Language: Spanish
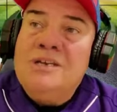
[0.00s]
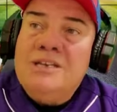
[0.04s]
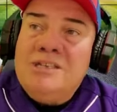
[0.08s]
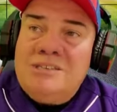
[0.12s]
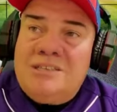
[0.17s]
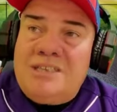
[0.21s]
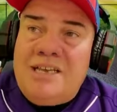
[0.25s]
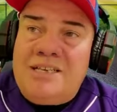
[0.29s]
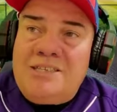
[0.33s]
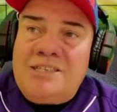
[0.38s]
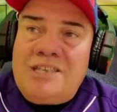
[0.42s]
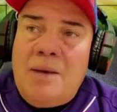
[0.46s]

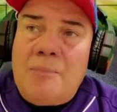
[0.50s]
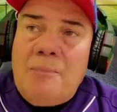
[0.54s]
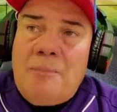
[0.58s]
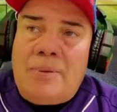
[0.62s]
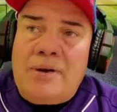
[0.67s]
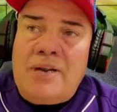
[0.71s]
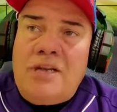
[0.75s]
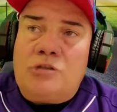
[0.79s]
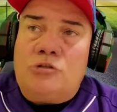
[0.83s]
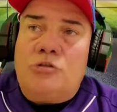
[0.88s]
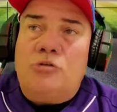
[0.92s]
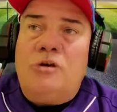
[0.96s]
César
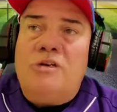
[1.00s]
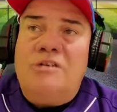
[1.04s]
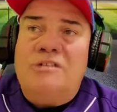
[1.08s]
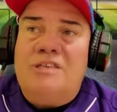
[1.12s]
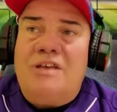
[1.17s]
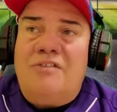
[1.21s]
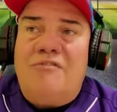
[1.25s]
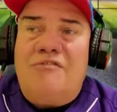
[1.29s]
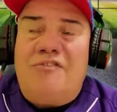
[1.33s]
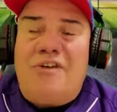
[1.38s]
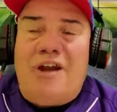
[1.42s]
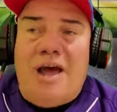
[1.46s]
Prieto,
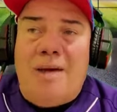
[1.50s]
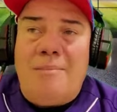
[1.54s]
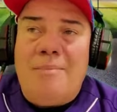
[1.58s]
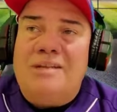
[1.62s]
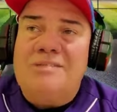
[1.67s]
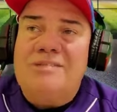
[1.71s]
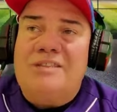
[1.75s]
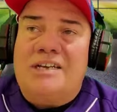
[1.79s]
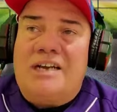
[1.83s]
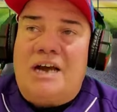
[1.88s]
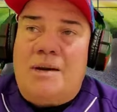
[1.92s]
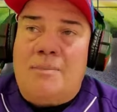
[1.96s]
ese
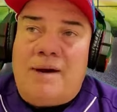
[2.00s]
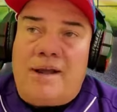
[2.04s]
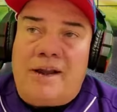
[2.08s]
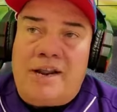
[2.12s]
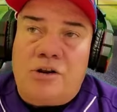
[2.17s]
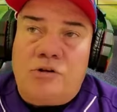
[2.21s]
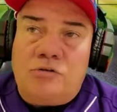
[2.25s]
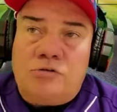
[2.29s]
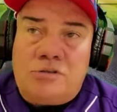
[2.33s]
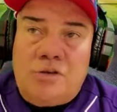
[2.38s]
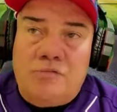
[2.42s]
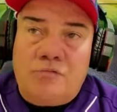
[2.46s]
flamante
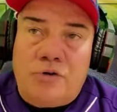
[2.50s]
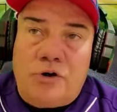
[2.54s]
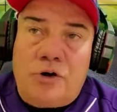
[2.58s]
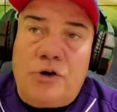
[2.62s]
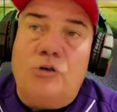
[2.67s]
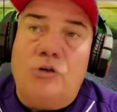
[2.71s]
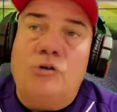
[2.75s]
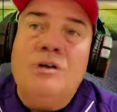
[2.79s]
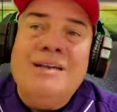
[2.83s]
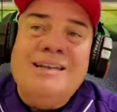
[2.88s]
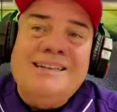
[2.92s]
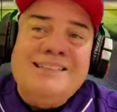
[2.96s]
camarero sin
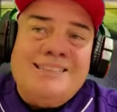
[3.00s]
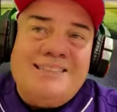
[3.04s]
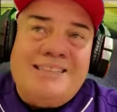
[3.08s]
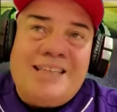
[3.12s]
fuego,